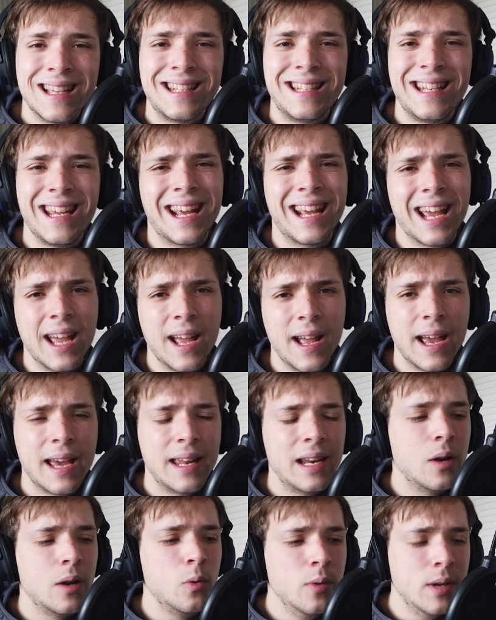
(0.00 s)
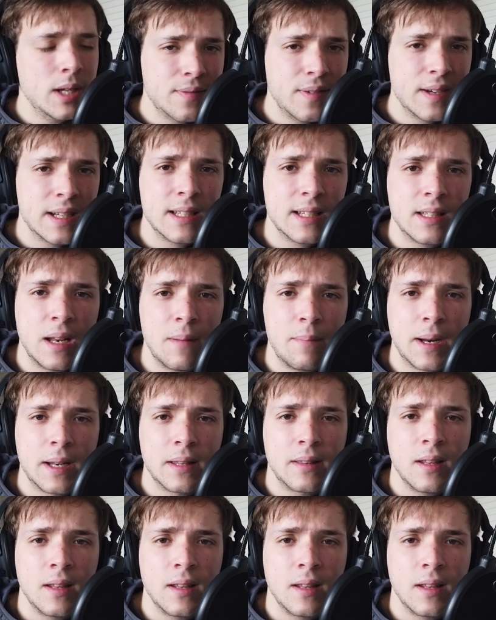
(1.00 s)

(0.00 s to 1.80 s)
sí que en algunas fases del